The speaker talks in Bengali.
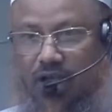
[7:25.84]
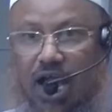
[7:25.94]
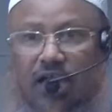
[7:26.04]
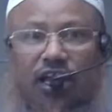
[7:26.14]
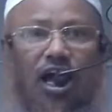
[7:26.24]

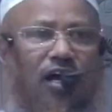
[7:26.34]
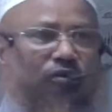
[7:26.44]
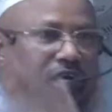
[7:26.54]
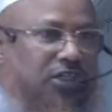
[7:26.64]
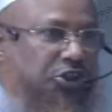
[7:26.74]

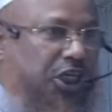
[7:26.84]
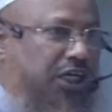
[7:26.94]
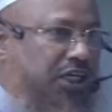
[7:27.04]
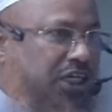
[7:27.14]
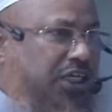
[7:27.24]
আদাওয়াল
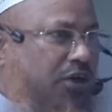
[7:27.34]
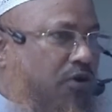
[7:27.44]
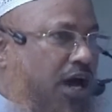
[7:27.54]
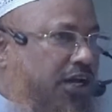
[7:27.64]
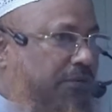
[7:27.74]
জাহিলিয়া
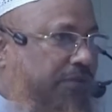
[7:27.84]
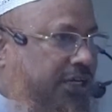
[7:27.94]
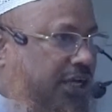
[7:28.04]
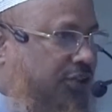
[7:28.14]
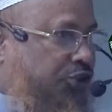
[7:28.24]
ওয়ানা
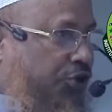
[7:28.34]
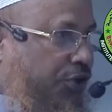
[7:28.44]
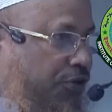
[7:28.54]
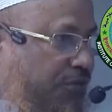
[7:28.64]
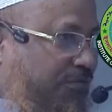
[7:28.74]
বাইনা
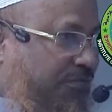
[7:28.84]
আজহরিকুম